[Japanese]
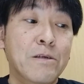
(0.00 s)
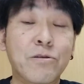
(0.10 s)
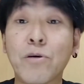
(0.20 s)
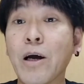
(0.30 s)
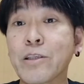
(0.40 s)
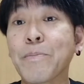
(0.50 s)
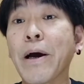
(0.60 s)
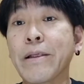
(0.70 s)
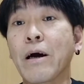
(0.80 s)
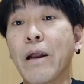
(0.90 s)
数ヶ月
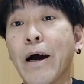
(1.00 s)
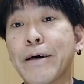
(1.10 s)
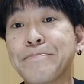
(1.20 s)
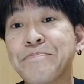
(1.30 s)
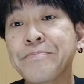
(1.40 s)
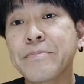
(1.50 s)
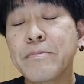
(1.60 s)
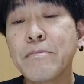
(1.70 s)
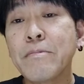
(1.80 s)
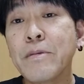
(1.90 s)
前だから、
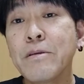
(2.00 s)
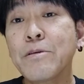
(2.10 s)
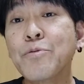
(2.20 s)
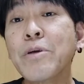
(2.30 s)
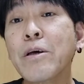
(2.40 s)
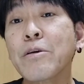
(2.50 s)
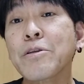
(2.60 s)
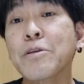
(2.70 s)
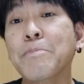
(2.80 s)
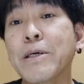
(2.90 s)
でそれ、
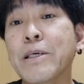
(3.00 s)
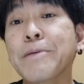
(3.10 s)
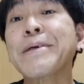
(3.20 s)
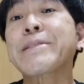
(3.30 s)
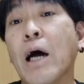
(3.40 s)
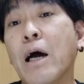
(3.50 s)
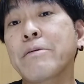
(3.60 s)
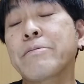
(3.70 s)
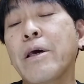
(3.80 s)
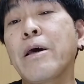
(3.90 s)
まあ、行きました。
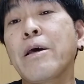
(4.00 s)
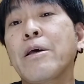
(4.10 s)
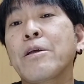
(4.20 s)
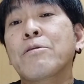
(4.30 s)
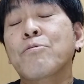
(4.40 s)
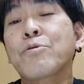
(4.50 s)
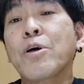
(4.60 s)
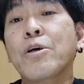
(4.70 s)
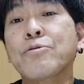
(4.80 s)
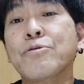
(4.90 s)
で、と
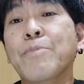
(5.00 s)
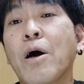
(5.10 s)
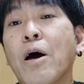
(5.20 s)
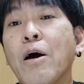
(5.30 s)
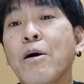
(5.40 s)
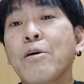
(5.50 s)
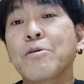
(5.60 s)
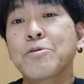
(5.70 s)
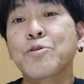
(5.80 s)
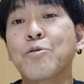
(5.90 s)
りあえず、まあ、
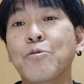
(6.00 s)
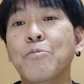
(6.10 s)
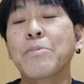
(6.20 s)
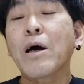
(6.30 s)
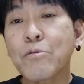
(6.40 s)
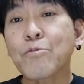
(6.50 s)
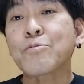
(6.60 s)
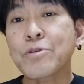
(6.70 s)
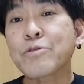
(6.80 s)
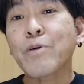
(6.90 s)
一緒に、あ
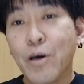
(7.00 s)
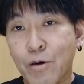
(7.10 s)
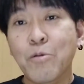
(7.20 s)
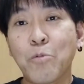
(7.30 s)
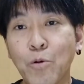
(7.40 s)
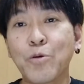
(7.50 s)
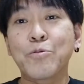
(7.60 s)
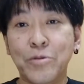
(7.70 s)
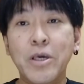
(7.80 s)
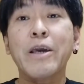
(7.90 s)
の、実はこう
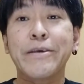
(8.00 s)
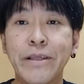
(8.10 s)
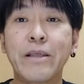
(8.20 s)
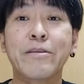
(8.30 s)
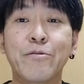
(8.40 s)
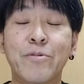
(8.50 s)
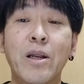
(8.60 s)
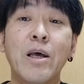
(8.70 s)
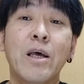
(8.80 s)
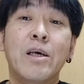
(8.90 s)
いう経緯でって言った
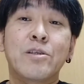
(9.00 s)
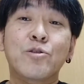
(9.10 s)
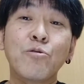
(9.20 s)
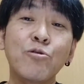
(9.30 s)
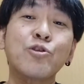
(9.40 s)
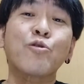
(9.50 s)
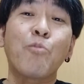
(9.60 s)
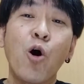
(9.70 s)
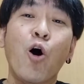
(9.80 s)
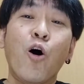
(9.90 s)
ら、その人
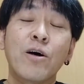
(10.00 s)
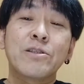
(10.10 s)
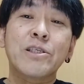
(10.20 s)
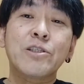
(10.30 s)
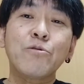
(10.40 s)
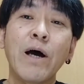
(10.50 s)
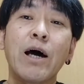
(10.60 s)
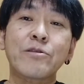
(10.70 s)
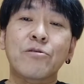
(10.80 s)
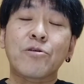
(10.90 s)
も、実
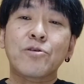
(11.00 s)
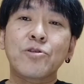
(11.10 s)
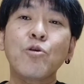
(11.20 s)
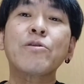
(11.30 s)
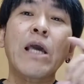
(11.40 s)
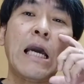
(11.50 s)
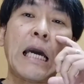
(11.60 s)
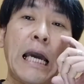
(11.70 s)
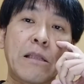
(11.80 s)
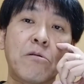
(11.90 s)
は、その、商店
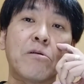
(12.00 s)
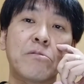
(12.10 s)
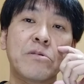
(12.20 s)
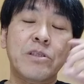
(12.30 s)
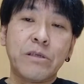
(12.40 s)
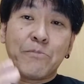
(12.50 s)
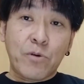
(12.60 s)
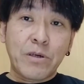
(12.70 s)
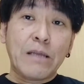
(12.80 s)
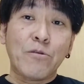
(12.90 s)
会の、実は、
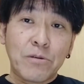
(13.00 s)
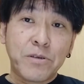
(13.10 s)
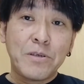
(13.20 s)
あの、